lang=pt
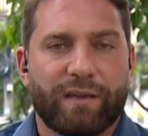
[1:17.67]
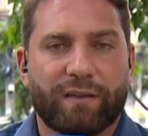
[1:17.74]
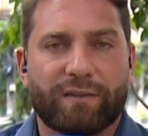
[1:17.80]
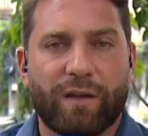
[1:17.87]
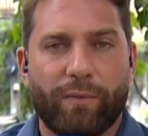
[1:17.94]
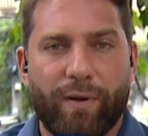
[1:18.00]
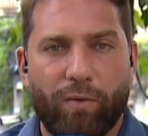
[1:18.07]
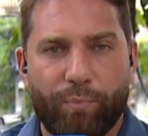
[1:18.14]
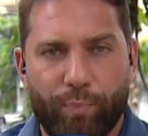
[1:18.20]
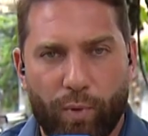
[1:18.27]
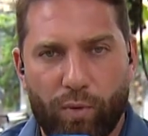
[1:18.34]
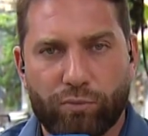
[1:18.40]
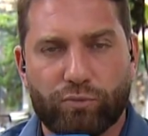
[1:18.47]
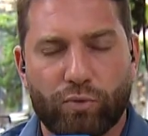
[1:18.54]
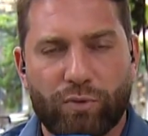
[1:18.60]
Então é um
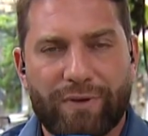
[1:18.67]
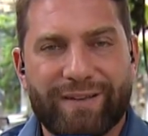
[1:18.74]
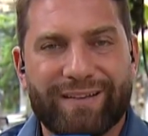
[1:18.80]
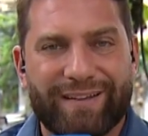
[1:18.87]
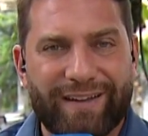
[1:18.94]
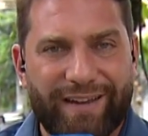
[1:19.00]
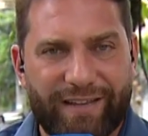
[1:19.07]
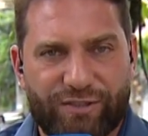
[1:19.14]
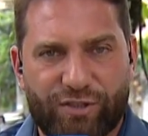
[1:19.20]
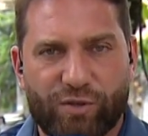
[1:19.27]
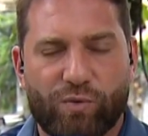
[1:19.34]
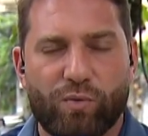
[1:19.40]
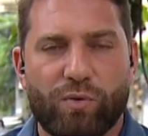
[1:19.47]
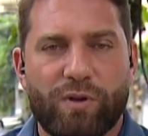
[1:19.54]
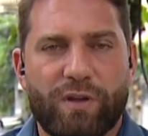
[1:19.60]
ponto
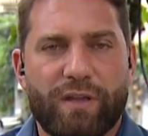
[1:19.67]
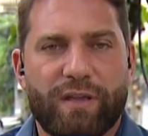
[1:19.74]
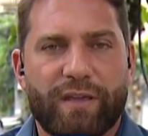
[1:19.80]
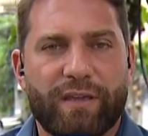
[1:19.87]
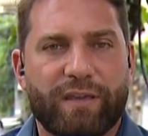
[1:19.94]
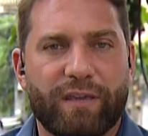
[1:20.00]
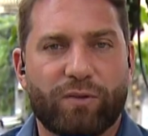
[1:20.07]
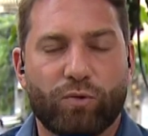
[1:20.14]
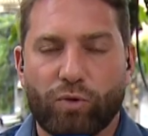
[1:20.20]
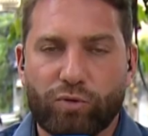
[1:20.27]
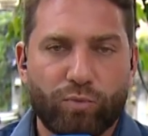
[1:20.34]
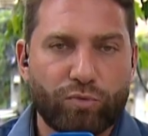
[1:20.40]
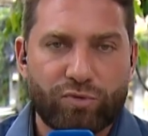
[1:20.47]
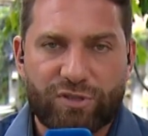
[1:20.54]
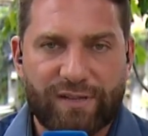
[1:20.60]
crítico e que
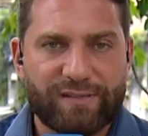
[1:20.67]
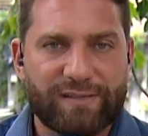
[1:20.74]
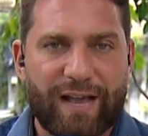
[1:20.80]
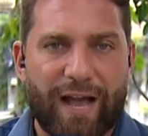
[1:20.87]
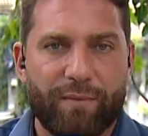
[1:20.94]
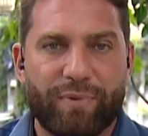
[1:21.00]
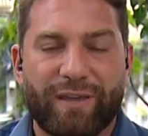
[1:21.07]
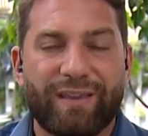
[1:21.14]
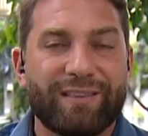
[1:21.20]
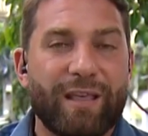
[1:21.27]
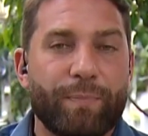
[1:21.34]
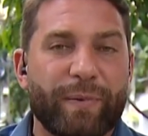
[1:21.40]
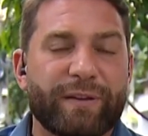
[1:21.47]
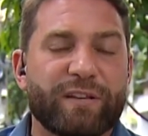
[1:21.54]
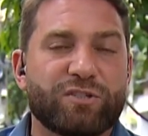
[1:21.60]
todo mundo já sabe que,
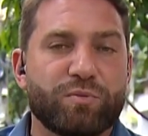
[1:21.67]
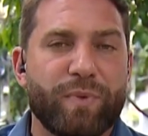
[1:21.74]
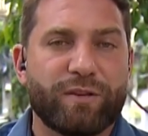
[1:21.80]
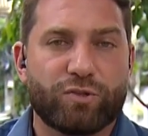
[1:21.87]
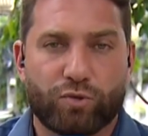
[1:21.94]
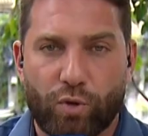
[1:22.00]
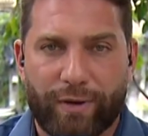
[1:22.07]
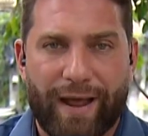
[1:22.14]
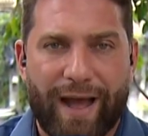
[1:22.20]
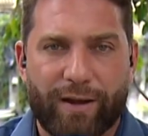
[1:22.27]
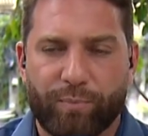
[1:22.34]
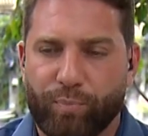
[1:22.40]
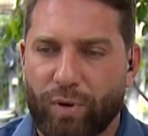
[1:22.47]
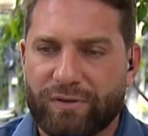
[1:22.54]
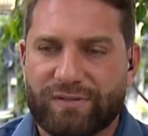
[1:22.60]
independentemente do
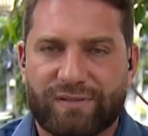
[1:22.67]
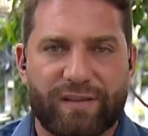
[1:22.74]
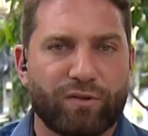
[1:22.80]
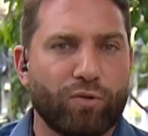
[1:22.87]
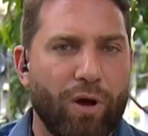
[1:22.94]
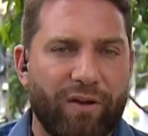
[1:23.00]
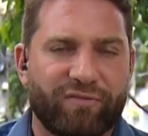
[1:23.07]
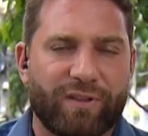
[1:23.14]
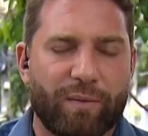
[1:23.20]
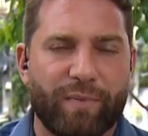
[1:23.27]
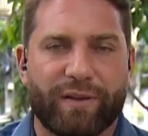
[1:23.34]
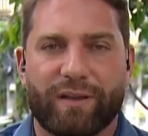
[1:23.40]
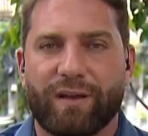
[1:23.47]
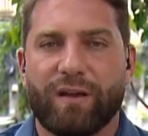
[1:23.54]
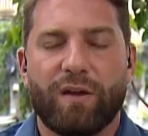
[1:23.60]
horário, pode ser 9 da
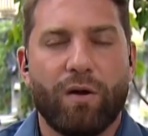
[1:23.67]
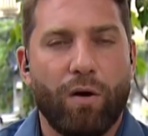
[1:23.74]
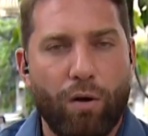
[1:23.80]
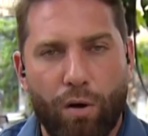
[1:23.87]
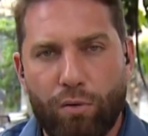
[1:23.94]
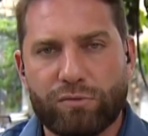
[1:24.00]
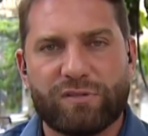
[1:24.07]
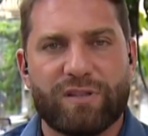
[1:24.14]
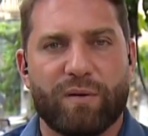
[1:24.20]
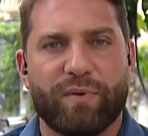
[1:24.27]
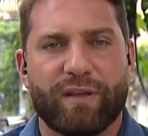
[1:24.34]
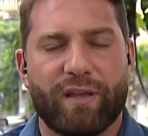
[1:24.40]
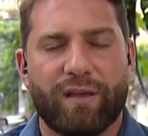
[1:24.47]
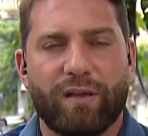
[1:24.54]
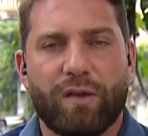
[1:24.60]
manhã, 11 da
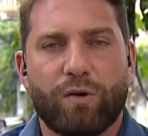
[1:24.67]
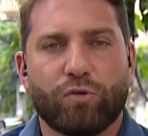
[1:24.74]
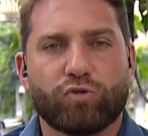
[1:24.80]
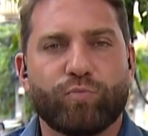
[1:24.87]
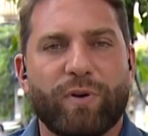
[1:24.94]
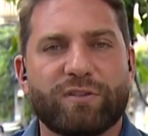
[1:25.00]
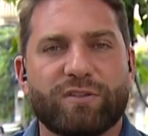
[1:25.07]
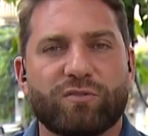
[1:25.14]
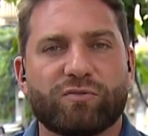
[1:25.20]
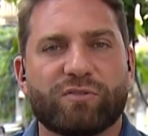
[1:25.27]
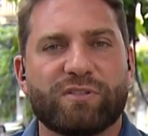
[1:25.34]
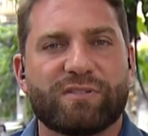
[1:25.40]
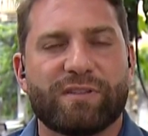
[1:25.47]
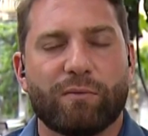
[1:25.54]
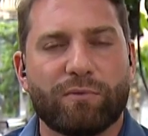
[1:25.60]
manhã, os bandidos
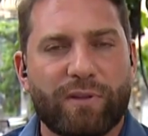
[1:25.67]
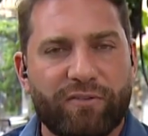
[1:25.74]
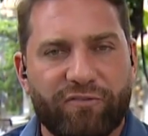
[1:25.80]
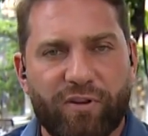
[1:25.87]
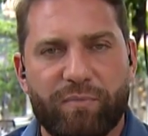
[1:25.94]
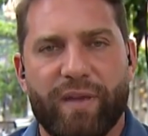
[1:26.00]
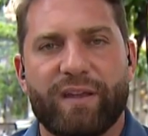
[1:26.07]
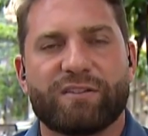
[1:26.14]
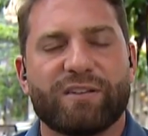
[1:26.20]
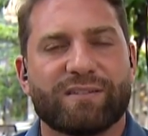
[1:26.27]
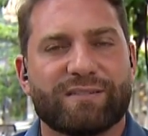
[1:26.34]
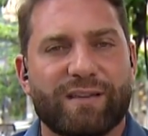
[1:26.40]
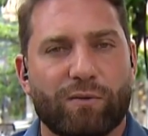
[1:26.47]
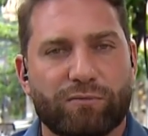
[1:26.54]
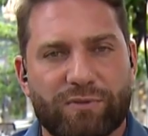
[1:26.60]
estão livremente
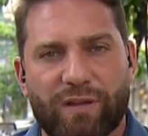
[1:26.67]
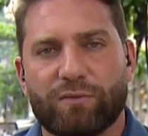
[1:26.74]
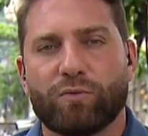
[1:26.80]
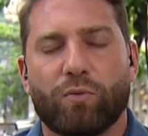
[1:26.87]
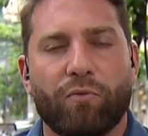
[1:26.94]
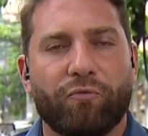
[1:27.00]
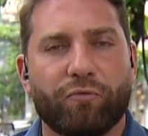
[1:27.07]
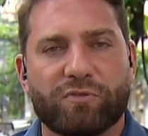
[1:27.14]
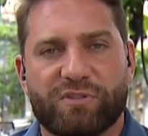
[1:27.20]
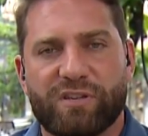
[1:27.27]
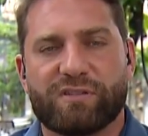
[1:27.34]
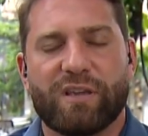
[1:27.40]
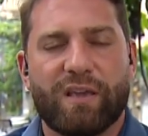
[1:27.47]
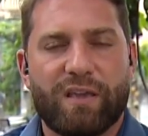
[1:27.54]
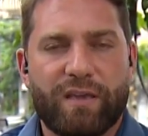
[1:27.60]
assaltando com
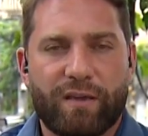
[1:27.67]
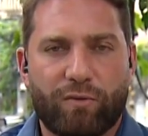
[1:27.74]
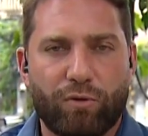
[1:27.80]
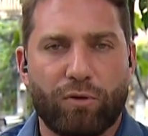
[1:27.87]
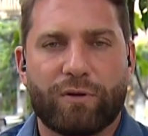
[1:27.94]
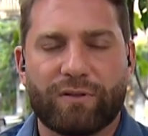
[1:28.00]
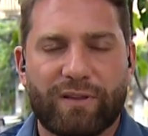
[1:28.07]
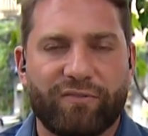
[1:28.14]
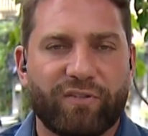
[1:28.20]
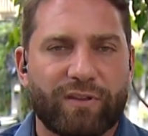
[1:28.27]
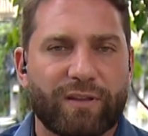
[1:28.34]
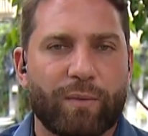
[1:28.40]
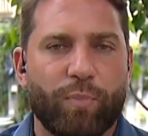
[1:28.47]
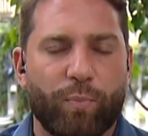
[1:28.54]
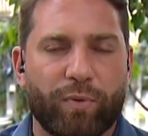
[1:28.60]
fuzis e colocando a
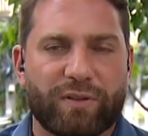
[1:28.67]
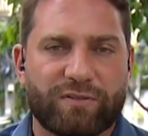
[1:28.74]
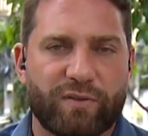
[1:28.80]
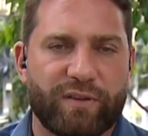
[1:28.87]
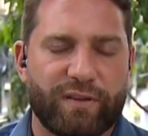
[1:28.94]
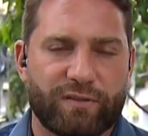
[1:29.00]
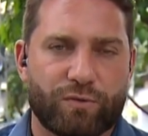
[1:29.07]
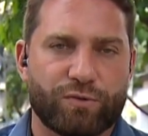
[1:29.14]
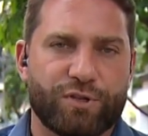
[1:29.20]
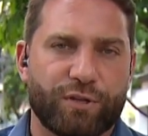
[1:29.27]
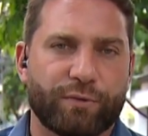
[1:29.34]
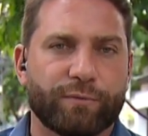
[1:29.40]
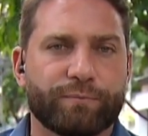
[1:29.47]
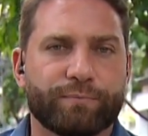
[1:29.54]
vida da população em risco. Tino.